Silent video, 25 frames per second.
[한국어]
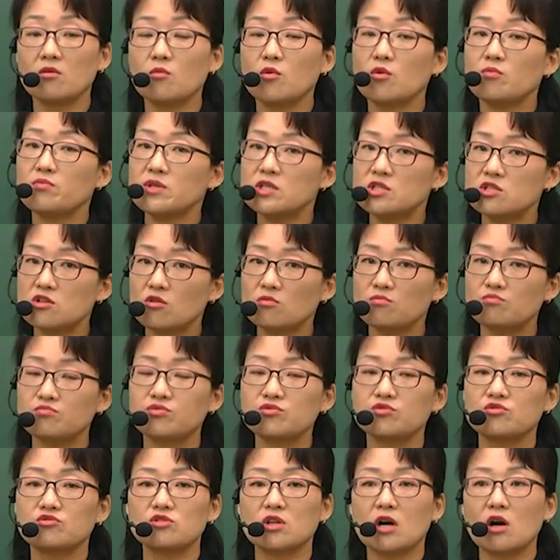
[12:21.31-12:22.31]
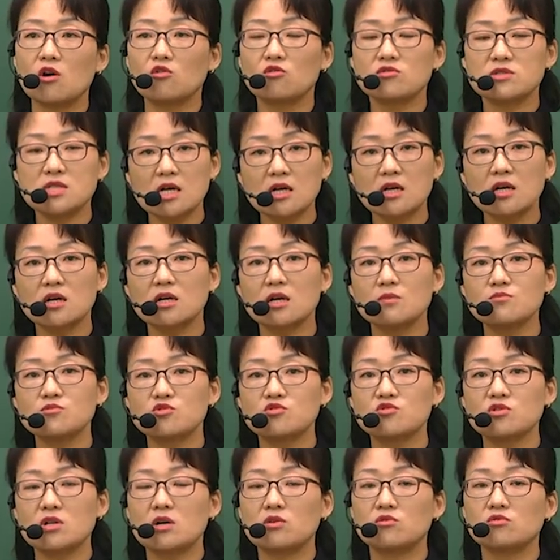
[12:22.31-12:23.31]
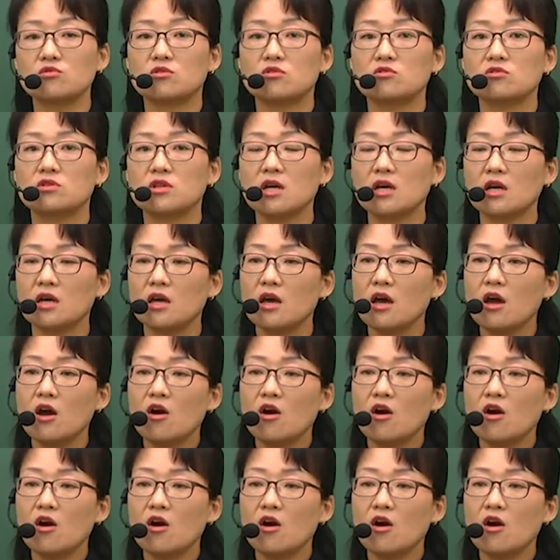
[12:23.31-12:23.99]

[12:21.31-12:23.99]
뭐 미적분도 나오고 삼각함수도 나오고 그런데